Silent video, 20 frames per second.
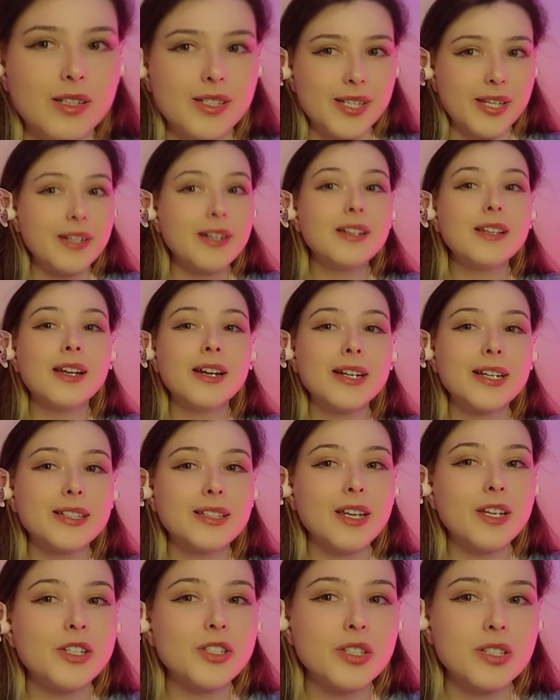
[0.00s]
Sanal
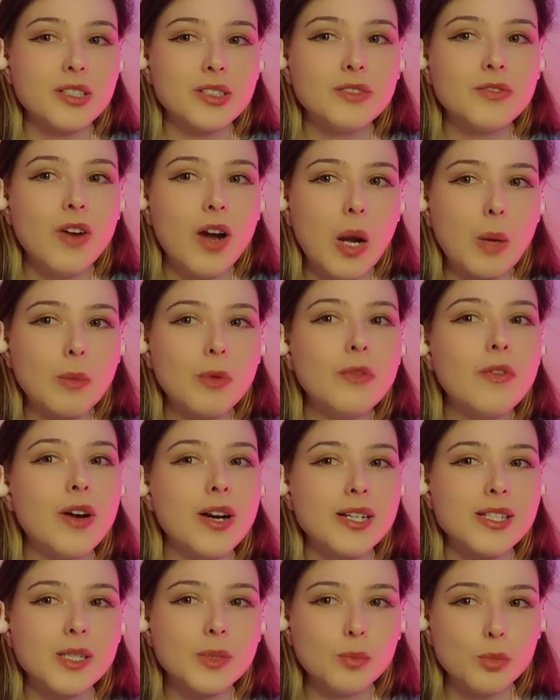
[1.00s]
arkadaşların var mı?
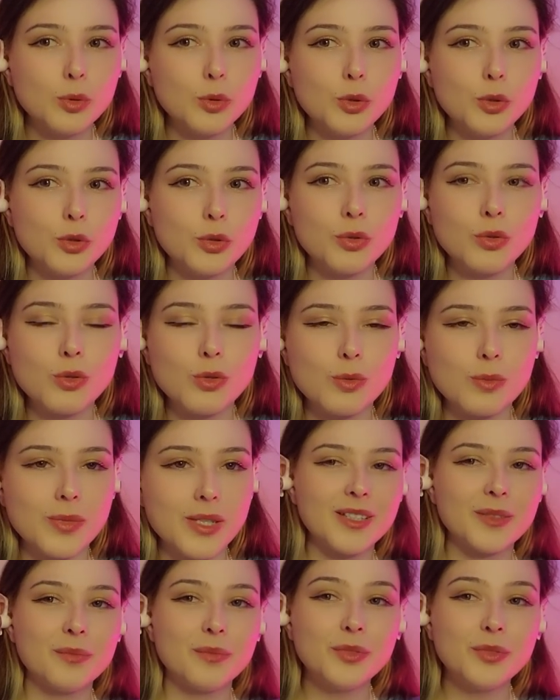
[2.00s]
Varsa buluştunuz mu hiç?